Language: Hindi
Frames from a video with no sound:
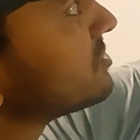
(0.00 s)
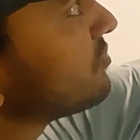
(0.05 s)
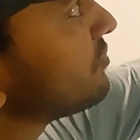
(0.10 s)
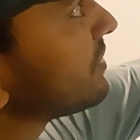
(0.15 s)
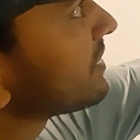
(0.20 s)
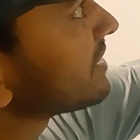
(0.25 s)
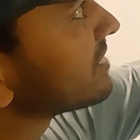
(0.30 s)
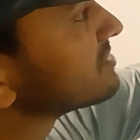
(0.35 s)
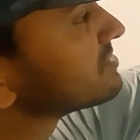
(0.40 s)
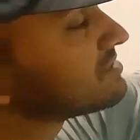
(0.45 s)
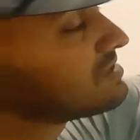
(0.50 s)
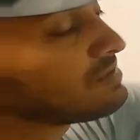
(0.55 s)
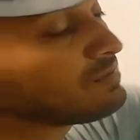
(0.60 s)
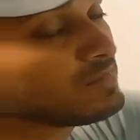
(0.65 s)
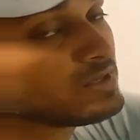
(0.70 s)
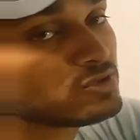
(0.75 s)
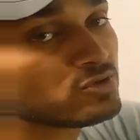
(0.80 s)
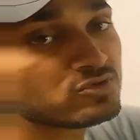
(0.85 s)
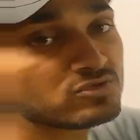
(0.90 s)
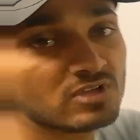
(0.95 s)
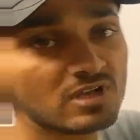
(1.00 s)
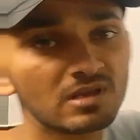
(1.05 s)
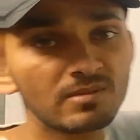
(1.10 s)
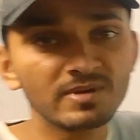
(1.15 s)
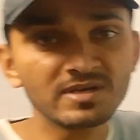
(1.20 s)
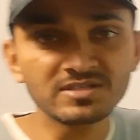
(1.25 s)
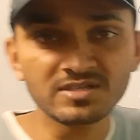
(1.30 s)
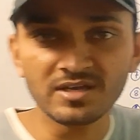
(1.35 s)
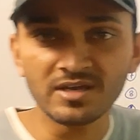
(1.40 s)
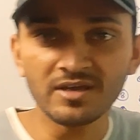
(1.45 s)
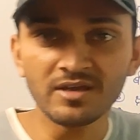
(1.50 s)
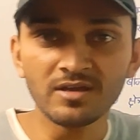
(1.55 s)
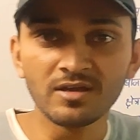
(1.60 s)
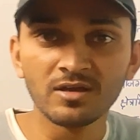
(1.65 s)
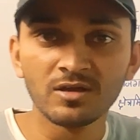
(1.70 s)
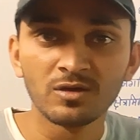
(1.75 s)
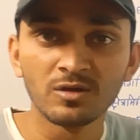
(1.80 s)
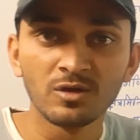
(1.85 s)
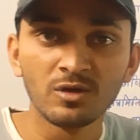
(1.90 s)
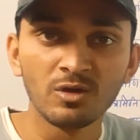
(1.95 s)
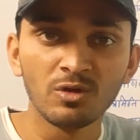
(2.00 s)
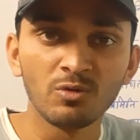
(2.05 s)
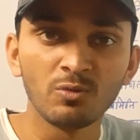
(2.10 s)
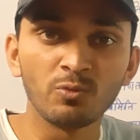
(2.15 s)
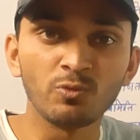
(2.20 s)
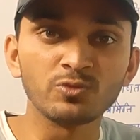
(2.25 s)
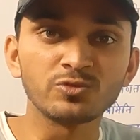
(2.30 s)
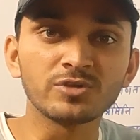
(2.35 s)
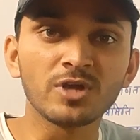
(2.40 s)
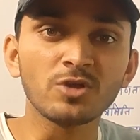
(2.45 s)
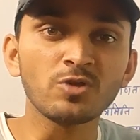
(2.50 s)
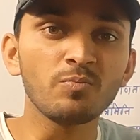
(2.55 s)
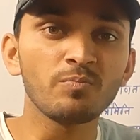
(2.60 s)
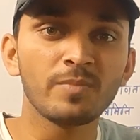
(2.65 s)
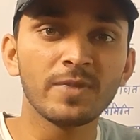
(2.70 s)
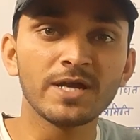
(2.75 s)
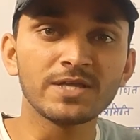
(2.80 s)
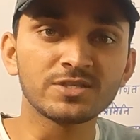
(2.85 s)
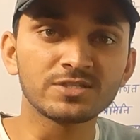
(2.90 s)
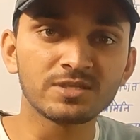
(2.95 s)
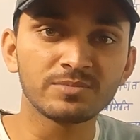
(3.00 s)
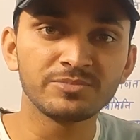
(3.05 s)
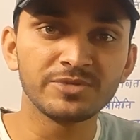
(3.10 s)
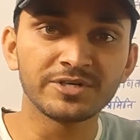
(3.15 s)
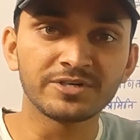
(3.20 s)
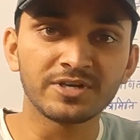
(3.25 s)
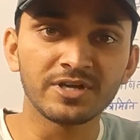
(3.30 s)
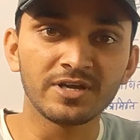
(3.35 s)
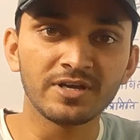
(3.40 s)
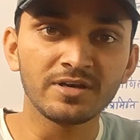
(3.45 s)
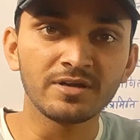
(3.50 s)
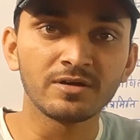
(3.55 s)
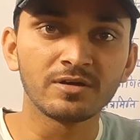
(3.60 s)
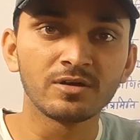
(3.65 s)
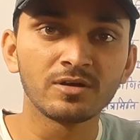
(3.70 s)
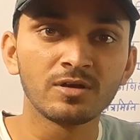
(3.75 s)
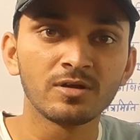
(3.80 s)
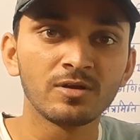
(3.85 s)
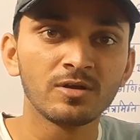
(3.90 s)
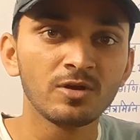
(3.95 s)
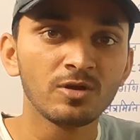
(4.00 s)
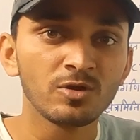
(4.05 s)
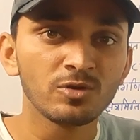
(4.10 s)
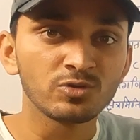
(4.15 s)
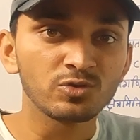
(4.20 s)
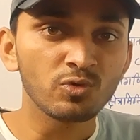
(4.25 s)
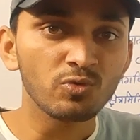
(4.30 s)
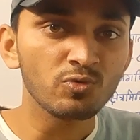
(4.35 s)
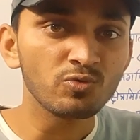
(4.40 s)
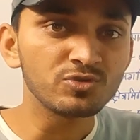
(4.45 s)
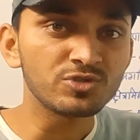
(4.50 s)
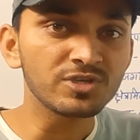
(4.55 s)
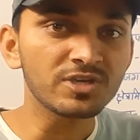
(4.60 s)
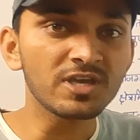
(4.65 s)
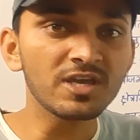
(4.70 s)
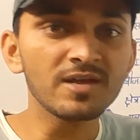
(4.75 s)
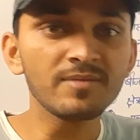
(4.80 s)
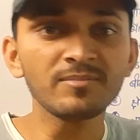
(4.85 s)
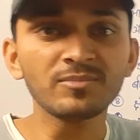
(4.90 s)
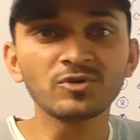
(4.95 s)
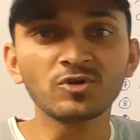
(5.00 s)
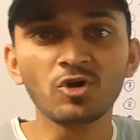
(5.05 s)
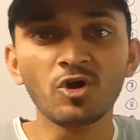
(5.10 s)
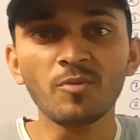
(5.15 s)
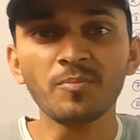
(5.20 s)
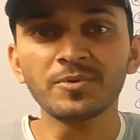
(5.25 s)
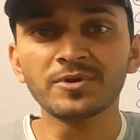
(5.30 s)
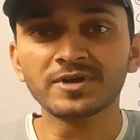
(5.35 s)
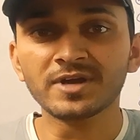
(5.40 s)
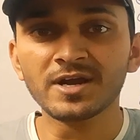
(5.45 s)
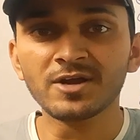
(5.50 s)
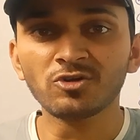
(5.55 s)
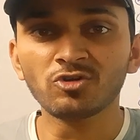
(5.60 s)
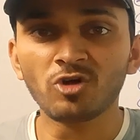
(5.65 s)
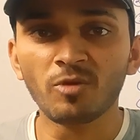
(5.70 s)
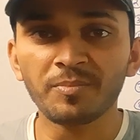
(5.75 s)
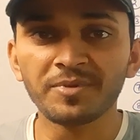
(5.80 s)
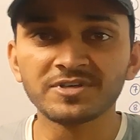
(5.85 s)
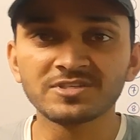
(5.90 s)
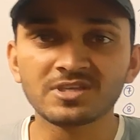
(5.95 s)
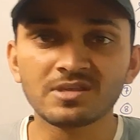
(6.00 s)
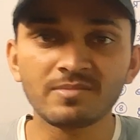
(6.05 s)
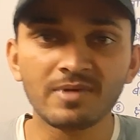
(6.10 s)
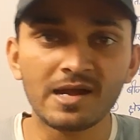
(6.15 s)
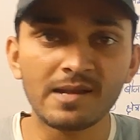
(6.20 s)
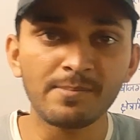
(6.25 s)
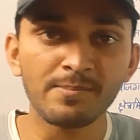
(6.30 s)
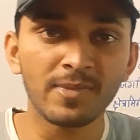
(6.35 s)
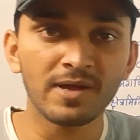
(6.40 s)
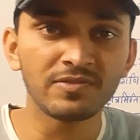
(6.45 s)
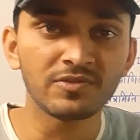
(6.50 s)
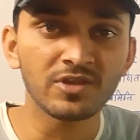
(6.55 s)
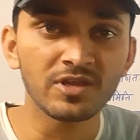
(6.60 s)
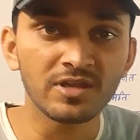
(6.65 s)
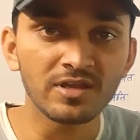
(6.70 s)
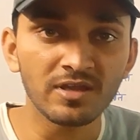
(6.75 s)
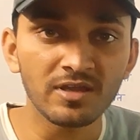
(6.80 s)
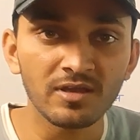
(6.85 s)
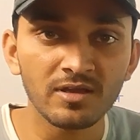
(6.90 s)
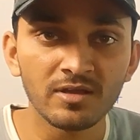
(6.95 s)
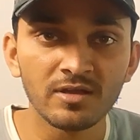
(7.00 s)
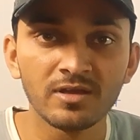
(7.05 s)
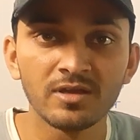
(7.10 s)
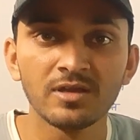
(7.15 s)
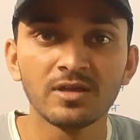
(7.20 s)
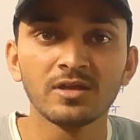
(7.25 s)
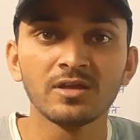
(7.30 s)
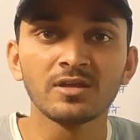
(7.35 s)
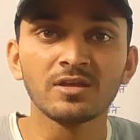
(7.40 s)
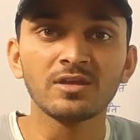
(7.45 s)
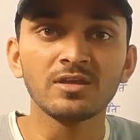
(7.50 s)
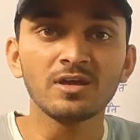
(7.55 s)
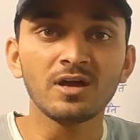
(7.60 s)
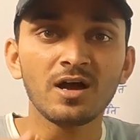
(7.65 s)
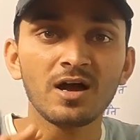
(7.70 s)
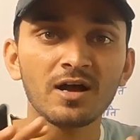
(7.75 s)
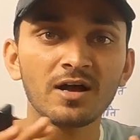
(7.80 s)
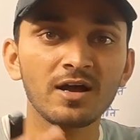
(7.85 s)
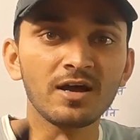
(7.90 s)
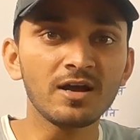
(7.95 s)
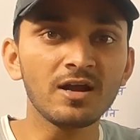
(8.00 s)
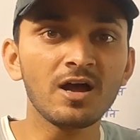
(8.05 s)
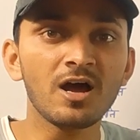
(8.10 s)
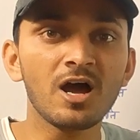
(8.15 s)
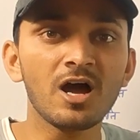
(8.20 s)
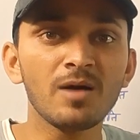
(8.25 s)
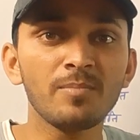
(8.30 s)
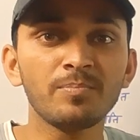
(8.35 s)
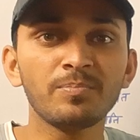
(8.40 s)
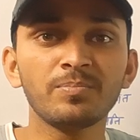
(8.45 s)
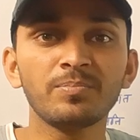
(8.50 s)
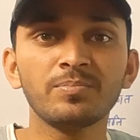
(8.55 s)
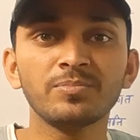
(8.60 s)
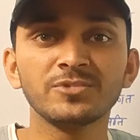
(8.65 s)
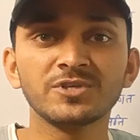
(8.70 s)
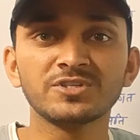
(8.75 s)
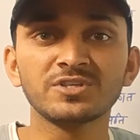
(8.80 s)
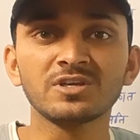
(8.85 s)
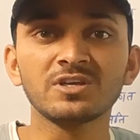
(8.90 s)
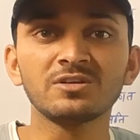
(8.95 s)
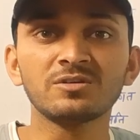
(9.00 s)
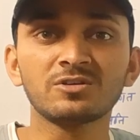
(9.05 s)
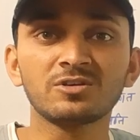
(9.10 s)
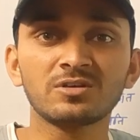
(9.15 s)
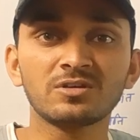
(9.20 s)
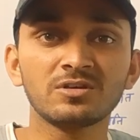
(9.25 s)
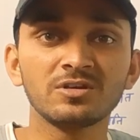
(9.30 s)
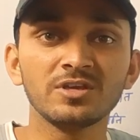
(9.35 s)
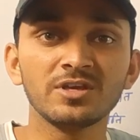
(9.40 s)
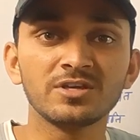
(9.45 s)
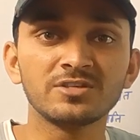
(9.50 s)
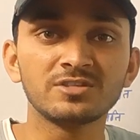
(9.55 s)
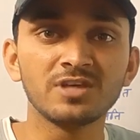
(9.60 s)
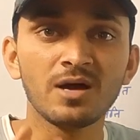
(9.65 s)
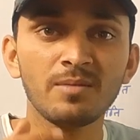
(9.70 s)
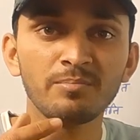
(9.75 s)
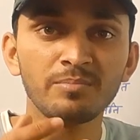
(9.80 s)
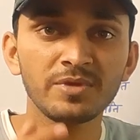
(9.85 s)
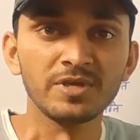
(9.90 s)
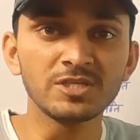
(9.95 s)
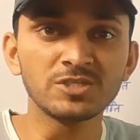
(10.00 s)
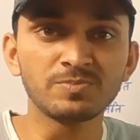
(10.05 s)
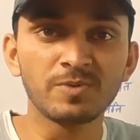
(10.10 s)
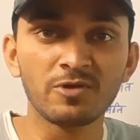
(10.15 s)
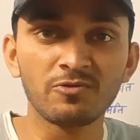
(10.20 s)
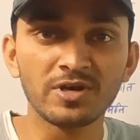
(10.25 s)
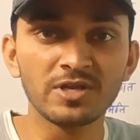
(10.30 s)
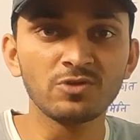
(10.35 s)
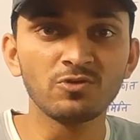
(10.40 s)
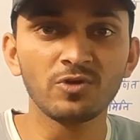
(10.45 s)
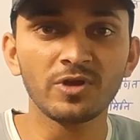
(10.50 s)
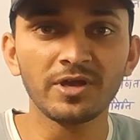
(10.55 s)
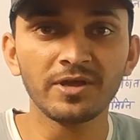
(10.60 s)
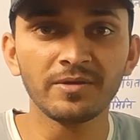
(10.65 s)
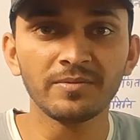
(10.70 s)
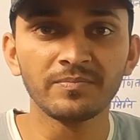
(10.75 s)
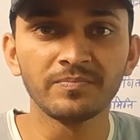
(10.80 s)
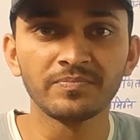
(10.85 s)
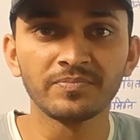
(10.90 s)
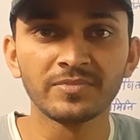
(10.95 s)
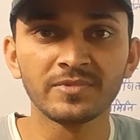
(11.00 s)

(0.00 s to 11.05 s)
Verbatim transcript: इस वैकेंसी में जो सिलेबस है उसका जो मैथ सब्जेक्ट है ना तो उसके हम टॉप टेन टॉपिक्स के बारे में बात करेंगे कि अगर आप जैसे कि एग्ज़ाम 20 फरवरी को है